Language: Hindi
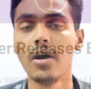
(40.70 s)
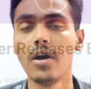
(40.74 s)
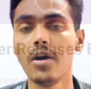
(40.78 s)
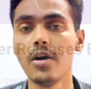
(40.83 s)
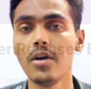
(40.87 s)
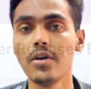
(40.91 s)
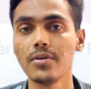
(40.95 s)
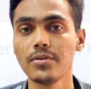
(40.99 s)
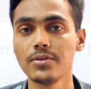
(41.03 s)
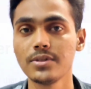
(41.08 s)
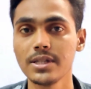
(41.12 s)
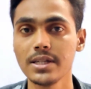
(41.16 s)

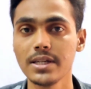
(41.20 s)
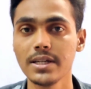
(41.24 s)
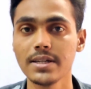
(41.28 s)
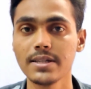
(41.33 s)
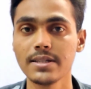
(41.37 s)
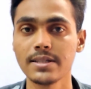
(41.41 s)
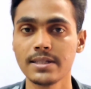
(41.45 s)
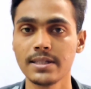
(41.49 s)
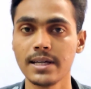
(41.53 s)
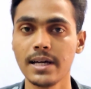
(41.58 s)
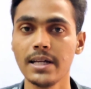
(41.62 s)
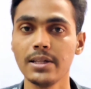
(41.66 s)
और उसी के
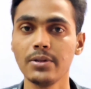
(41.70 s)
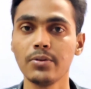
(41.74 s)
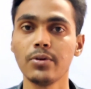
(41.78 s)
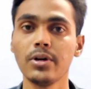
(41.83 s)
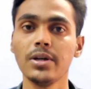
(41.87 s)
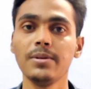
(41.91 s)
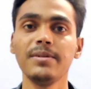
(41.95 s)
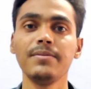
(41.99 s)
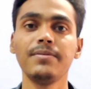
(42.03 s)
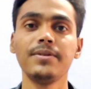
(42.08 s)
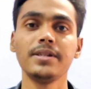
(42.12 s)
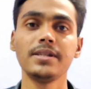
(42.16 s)
साथ
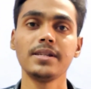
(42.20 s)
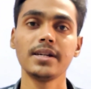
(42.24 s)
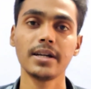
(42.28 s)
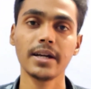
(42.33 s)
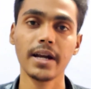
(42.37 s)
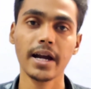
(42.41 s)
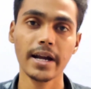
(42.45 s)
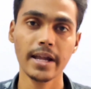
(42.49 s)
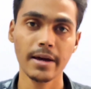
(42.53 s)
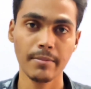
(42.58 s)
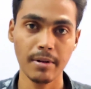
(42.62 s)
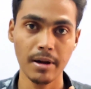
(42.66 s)
कोई भी फीचर
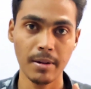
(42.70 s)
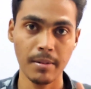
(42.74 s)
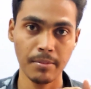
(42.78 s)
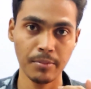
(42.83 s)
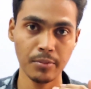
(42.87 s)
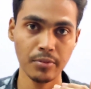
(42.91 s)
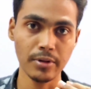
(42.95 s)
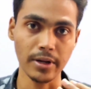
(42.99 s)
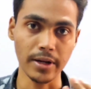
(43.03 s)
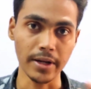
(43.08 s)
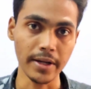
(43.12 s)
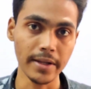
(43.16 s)
कार्ड अब
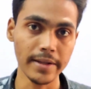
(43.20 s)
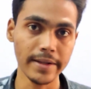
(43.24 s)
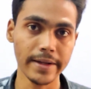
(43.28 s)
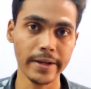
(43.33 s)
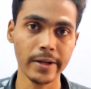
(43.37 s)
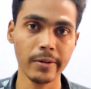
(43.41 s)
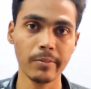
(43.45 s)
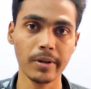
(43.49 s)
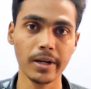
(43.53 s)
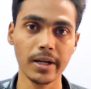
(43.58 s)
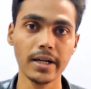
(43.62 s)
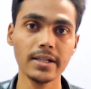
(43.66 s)
आपको नहीं
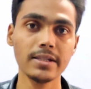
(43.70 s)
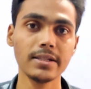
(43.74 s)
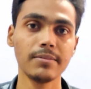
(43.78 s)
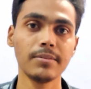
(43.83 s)
देखने को मिलेगा